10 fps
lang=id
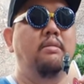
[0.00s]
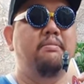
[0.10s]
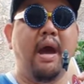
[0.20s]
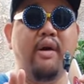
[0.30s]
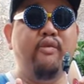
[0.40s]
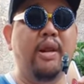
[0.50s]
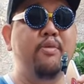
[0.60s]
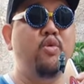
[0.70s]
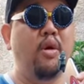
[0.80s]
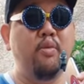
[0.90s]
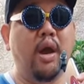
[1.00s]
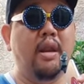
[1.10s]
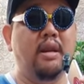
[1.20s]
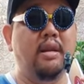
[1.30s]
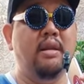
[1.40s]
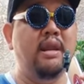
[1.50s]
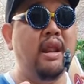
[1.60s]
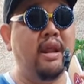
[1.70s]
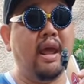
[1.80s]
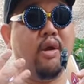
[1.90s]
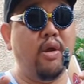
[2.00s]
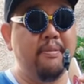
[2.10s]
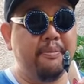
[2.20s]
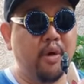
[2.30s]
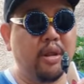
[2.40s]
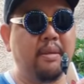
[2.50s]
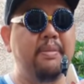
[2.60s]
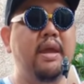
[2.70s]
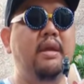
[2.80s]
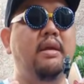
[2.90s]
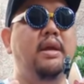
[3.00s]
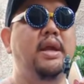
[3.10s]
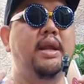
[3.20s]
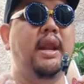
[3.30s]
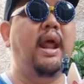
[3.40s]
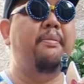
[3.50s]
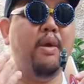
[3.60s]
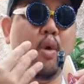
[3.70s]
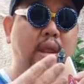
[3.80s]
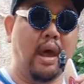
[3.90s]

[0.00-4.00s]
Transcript: maaf walaupun gue bukan dilerikan ikan impor, tapi dari apa yang gue